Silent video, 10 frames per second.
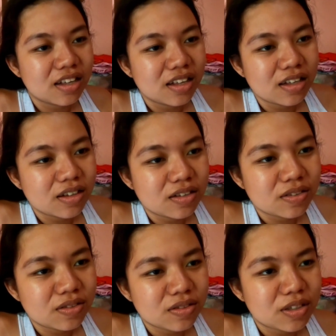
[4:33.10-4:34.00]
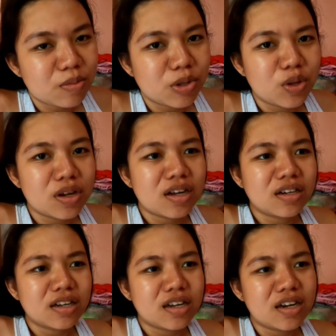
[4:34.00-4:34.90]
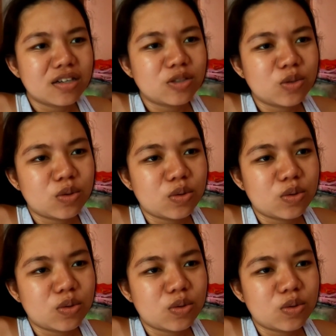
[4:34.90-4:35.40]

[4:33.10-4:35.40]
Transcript: Ba, nakalimot Sa batingan nga kinhason.